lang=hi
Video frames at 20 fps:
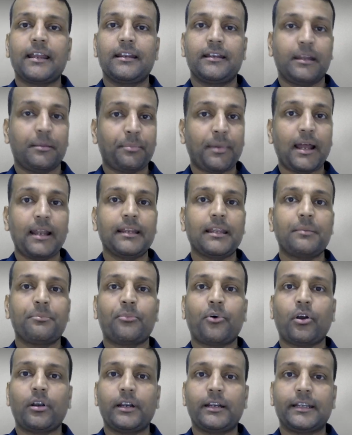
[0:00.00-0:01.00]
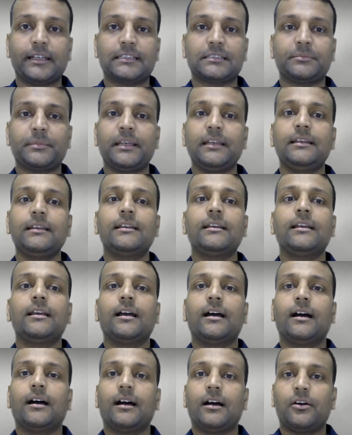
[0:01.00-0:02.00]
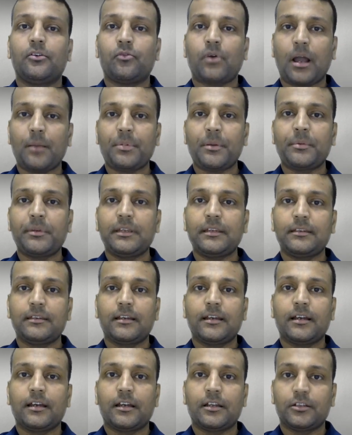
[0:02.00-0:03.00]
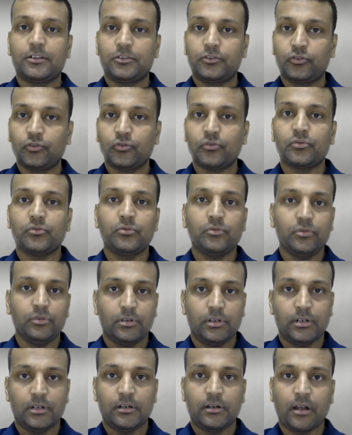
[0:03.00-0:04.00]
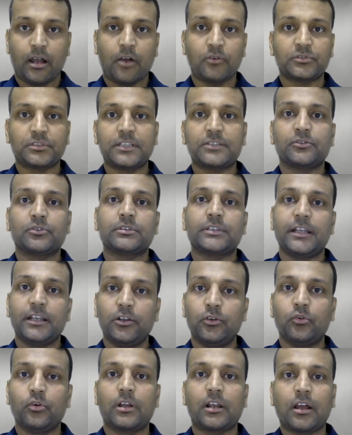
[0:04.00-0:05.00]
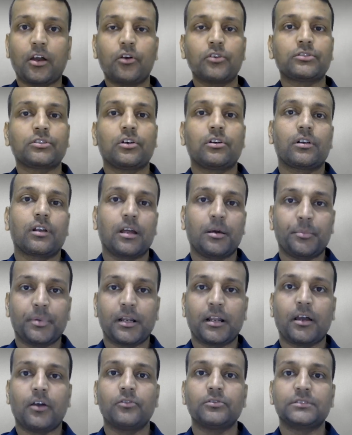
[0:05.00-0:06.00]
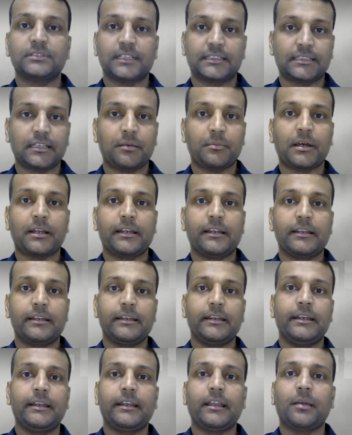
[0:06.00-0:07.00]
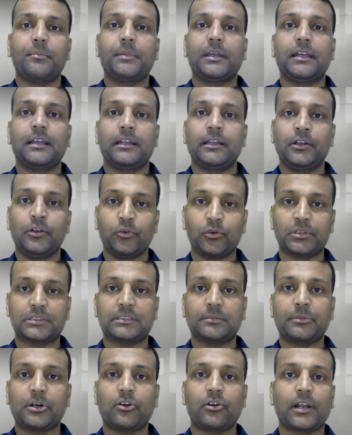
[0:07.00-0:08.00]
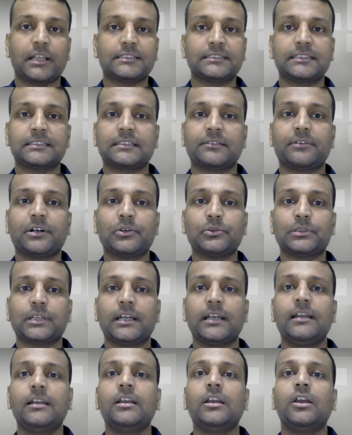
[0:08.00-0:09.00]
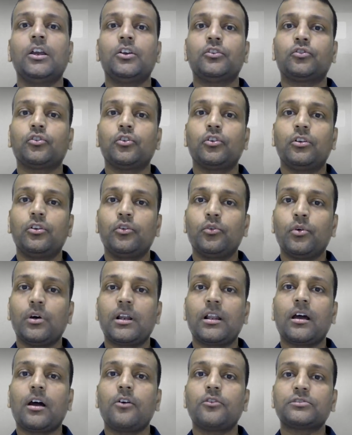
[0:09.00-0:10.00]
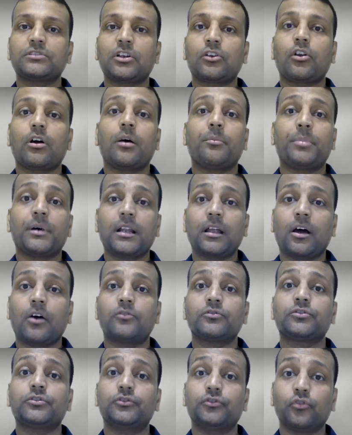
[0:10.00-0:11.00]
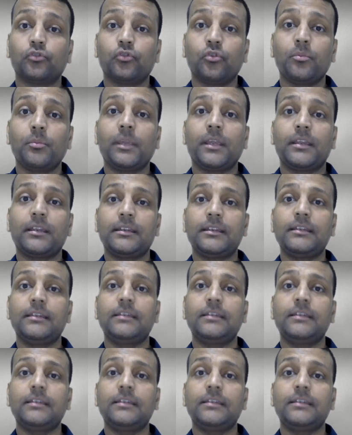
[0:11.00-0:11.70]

नेपाल के पॉलिटिक्स में वहाँ पे भी दो हाउसेज होते हैं लोअर हाउस और अपर हाउस जैसे हमारे इंडिया में लोकसभा और राज्यसभा होता है तो लोअर हाउस और अपर हाउस दोनों में ही